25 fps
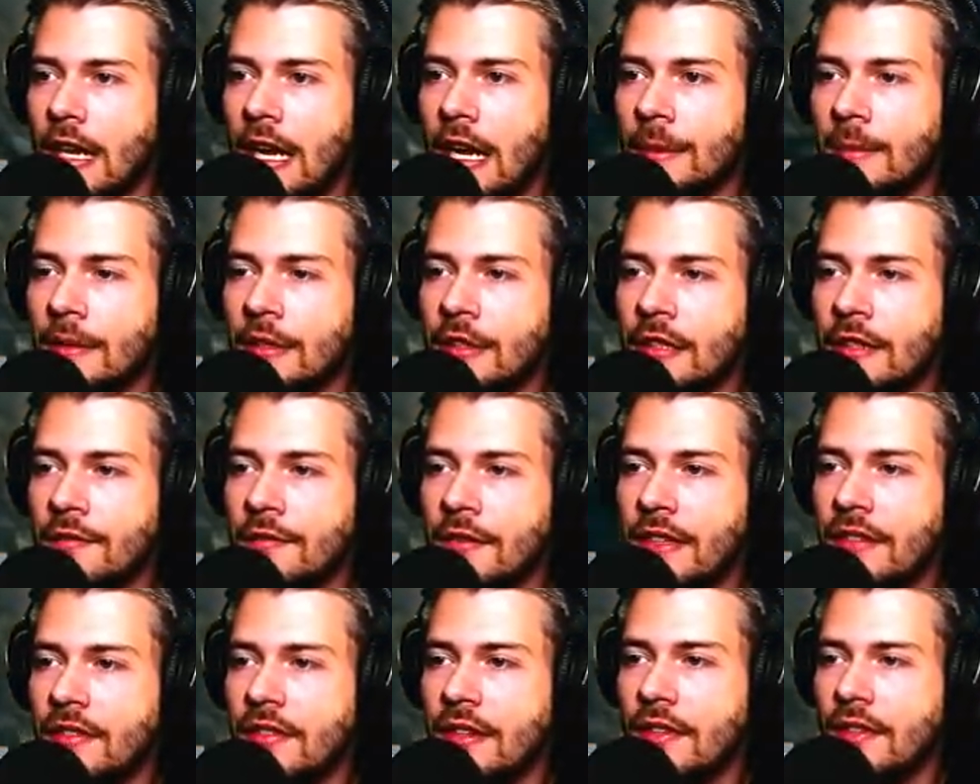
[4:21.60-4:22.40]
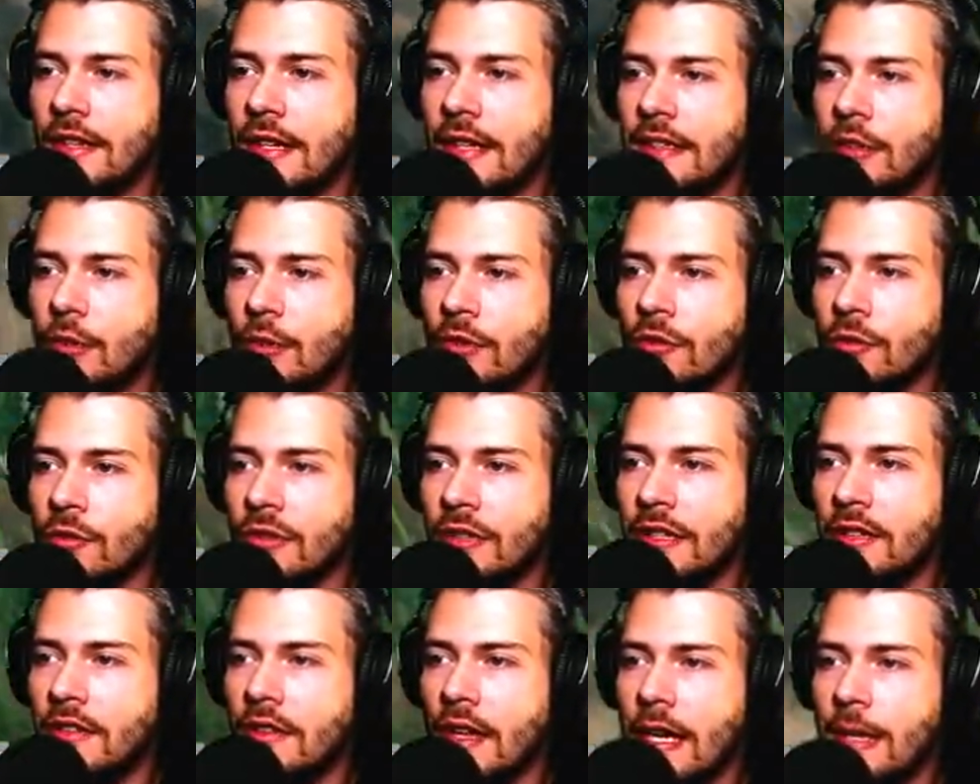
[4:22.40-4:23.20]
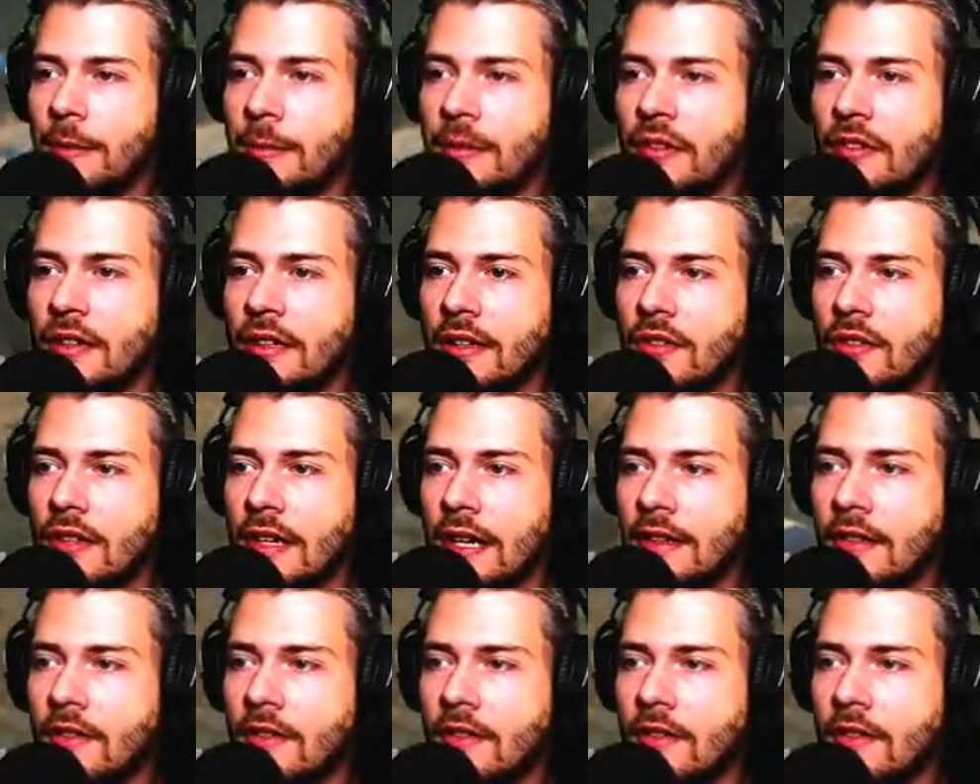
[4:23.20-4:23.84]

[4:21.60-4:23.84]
Aber irgendwie ist das halt auch so nichts Halbes, nichts